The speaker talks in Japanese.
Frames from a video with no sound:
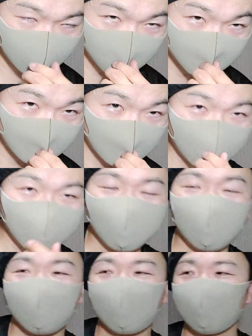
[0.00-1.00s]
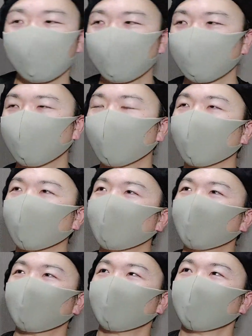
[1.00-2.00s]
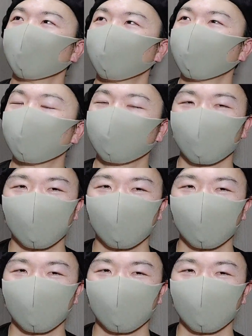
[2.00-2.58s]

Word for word: 違うんですけどまあ僕